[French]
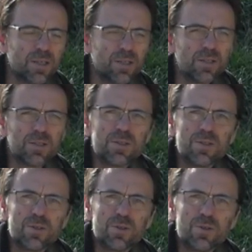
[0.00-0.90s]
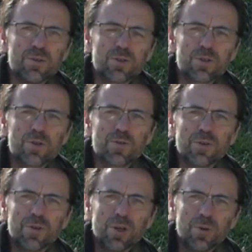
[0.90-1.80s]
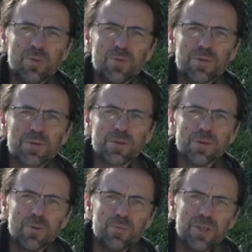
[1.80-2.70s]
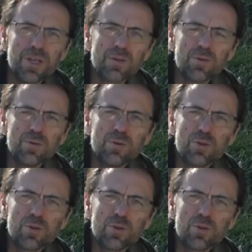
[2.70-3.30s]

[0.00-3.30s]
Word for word: j'offre en plus un petit cadeau